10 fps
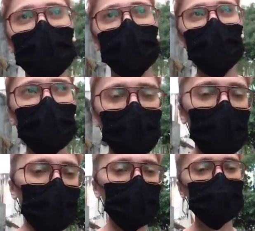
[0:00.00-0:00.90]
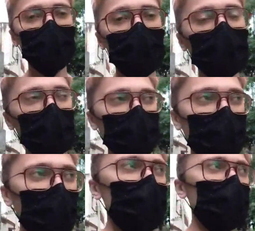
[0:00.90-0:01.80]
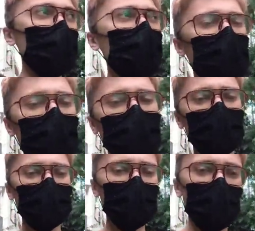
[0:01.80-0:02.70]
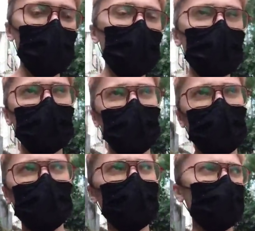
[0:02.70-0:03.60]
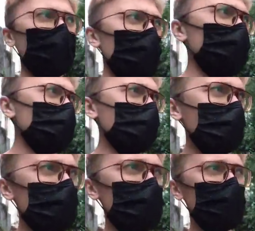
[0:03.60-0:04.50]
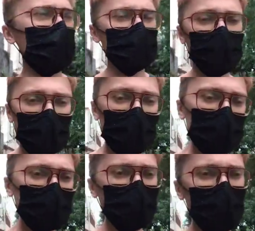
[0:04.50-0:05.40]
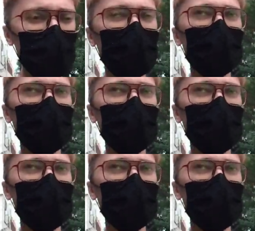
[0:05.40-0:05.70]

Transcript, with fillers: Самое дорогое из путешествия это, э, это билеты.